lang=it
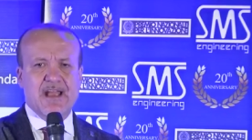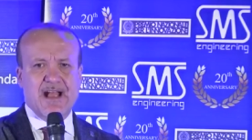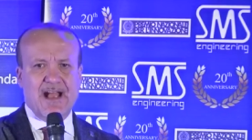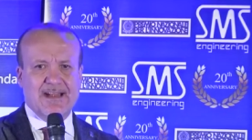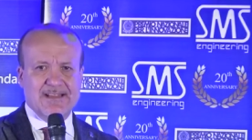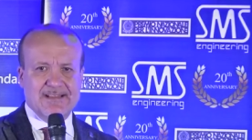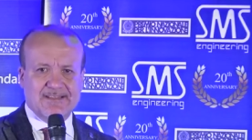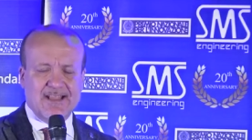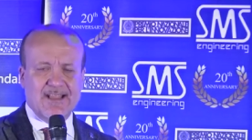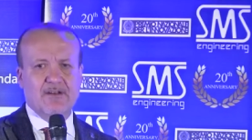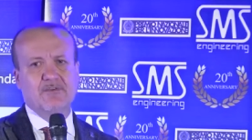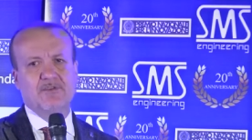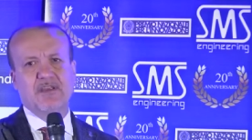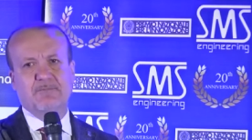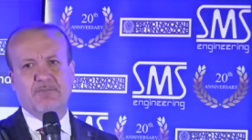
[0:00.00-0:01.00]

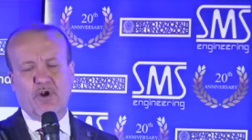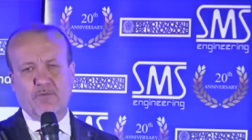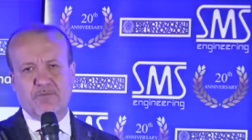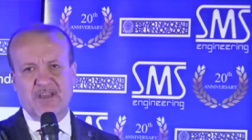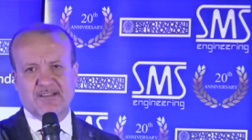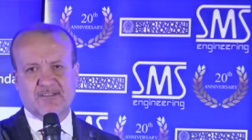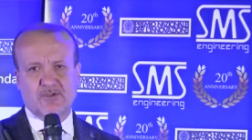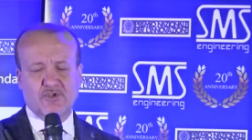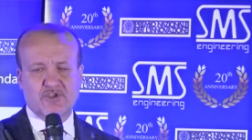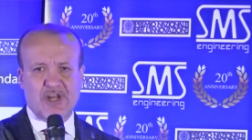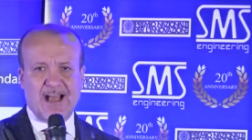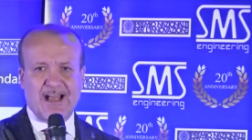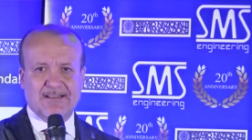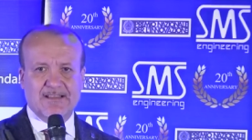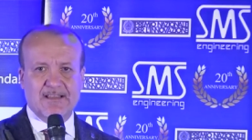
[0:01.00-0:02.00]
all'interno dei propri
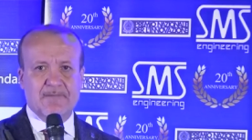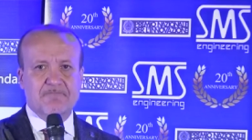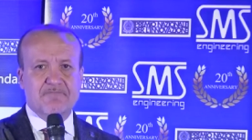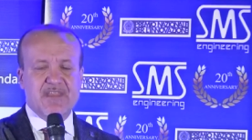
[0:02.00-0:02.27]
associati